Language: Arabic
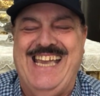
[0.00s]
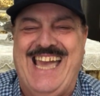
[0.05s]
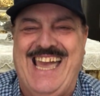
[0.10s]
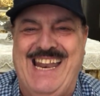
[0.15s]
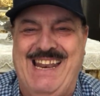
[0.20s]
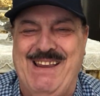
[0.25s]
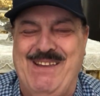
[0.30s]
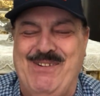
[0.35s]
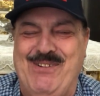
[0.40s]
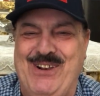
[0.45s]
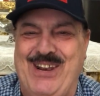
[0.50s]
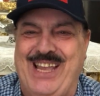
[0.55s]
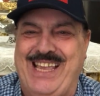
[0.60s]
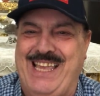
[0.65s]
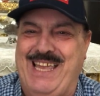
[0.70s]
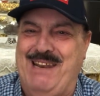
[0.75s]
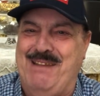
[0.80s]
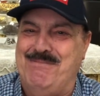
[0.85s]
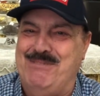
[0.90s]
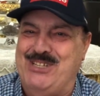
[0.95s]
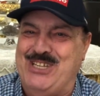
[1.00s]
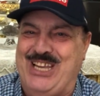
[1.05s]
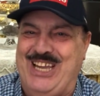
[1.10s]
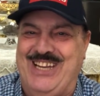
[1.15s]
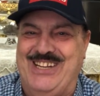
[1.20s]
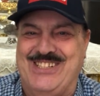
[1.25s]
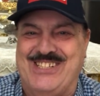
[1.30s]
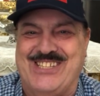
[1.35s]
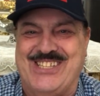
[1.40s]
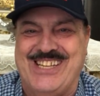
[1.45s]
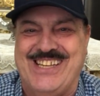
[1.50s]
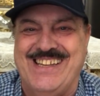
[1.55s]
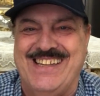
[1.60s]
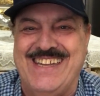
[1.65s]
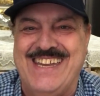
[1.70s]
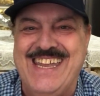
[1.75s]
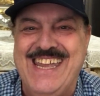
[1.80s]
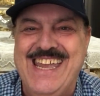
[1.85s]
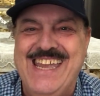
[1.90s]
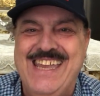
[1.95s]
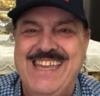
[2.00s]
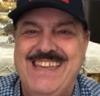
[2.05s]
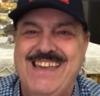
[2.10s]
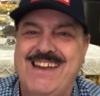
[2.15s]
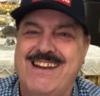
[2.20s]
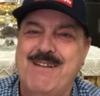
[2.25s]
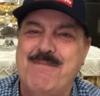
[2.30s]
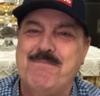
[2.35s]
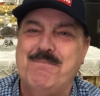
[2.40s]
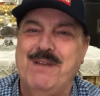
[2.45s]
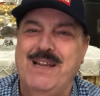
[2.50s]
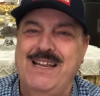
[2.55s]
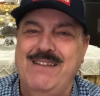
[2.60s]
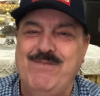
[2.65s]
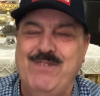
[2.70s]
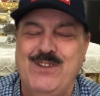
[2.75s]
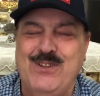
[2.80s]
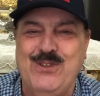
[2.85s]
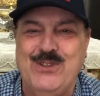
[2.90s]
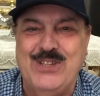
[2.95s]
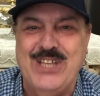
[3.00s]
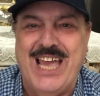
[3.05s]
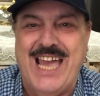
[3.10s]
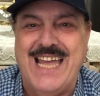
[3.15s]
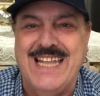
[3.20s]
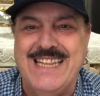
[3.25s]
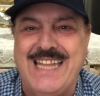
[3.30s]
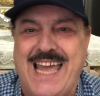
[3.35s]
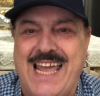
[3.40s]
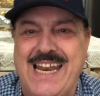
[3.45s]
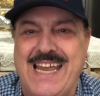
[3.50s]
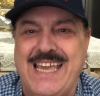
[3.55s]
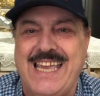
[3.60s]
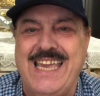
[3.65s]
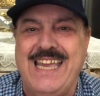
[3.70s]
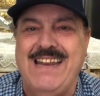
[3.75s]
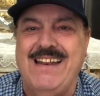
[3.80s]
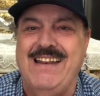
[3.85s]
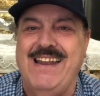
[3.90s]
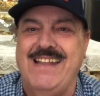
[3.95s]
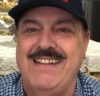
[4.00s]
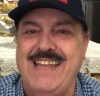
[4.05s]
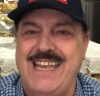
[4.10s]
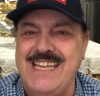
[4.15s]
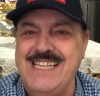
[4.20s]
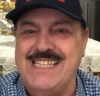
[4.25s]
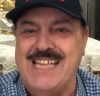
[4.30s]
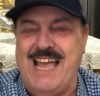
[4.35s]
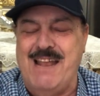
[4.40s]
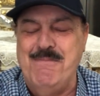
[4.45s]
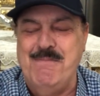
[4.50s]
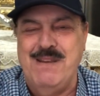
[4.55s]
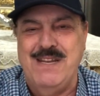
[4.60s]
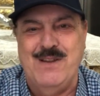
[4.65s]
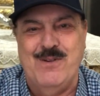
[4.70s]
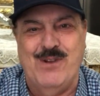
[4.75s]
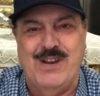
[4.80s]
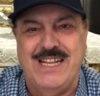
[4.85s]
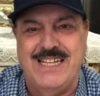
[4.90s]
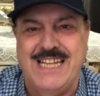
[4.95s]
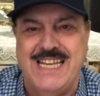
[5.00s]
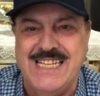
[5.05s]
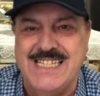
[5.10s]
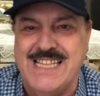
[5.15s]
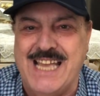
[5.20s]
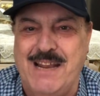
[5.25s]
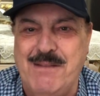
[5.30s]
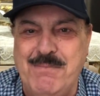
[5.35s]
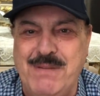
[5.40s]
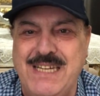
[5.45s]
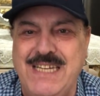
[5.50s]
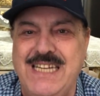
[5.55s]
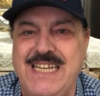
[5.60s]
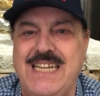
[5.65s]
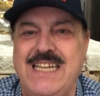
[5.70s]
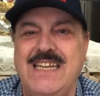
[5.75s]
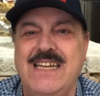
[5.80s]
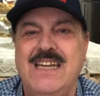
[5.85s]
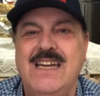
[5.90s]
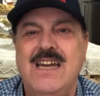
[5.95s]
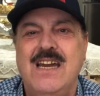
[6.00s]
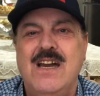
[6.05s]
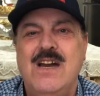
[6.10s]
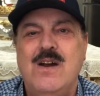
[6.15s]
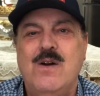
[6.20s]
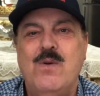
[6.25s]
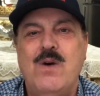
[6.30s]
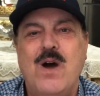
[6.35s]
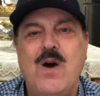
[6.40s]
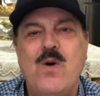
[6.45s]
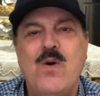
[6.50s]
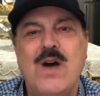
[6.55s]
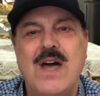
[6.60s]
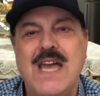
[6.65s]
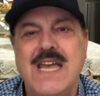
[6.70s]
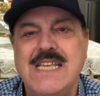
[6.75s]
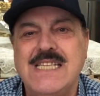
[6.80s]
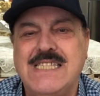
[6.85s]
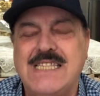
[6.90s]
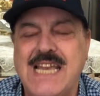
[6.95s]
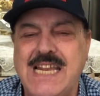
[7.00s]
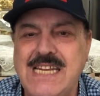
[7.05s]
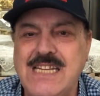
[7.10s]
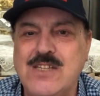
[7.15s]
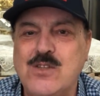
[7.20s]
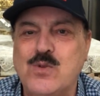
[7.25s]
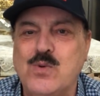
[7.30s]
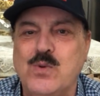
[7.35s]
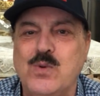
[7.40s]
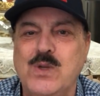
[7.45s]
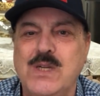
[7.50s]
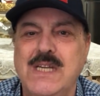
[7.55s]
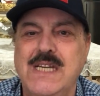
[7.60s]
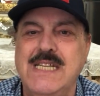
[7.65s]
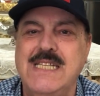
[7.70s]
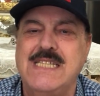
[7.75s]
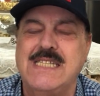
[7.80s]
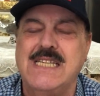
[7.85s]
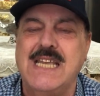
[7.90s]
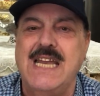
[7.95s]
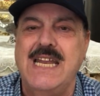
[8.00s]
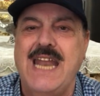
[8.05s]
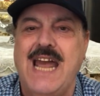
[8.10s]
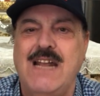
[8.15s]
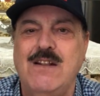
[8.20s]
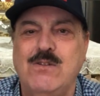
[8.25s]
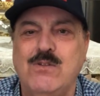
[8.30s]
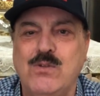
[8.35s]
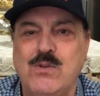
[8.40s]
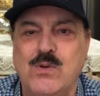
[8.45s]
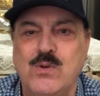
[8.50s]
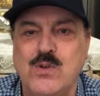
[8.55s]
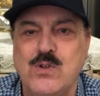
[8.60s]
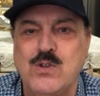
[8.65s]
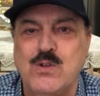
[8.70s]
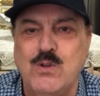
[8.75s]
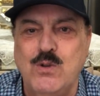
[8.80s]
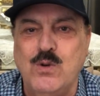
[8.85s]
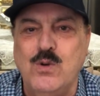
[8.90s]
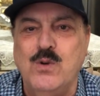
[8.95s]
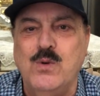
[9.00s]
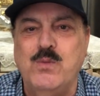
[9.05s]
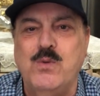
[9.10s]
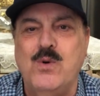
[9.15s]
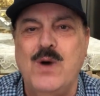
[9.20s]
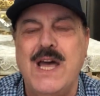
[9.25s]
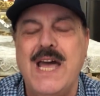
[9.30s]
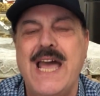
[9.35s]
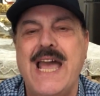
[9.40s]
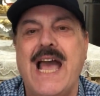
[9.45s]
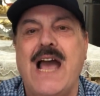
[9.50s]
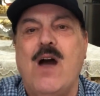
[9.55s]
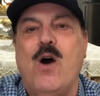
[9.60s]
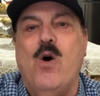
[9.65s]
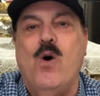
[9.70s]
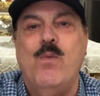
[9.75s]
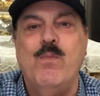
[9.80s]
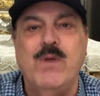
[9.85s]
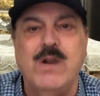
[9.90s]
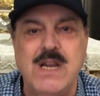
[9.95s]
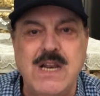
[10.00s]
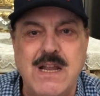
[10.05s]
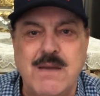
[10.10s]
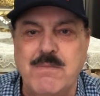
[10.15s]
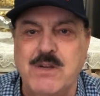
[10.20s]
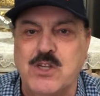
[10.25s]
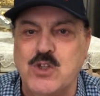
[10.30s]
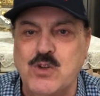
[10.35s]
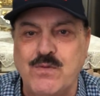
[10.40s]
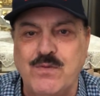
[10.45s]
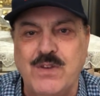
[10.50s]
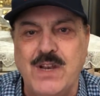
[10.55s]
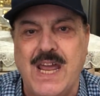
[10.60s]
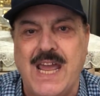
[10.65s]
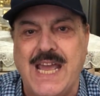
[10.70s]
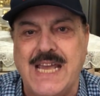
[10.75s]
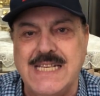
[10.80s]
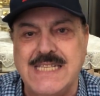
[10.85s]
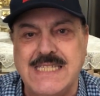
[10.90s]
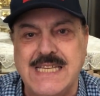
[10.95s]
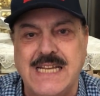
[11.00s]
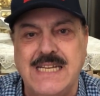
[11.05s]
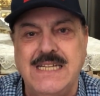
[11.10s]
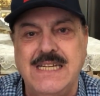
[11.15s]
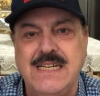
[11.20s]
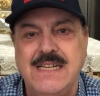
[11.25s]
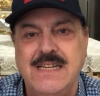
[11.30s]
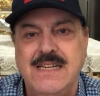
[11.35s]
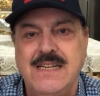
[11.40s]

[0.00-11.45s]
يعني يقول لك أنا مش خلصان يا رب الفيديو ده عدى على خير لا ده يزعل مني ولا ده يزعل مني وهو سلس وإنسان عنده أسلوب وعمرنا ما شفنا حسن